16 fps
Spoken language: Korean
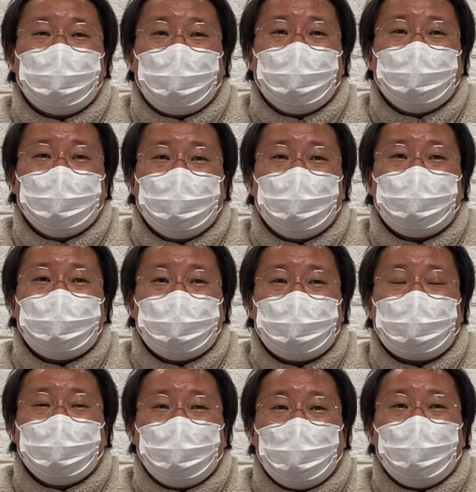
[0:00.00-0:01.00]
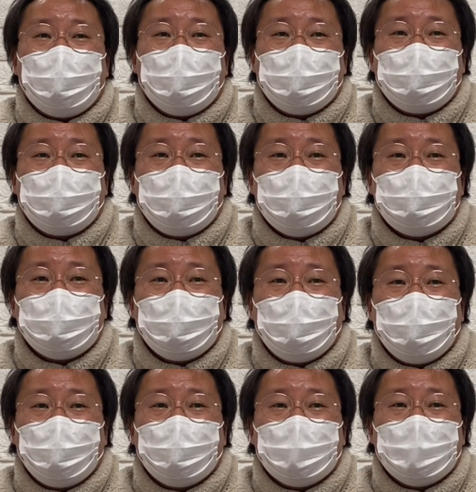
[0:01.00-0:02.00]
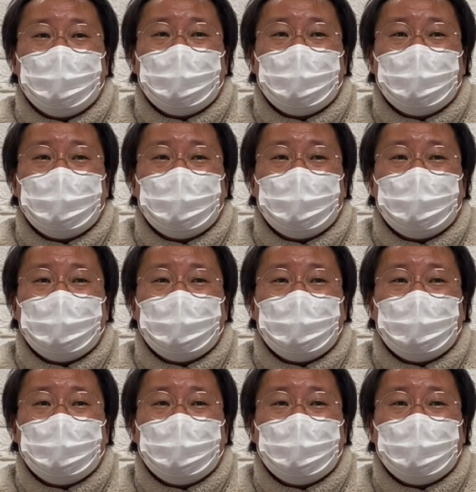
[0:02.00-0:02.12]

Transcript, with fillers: 안 된다고 그렇게 나와 있기 때문에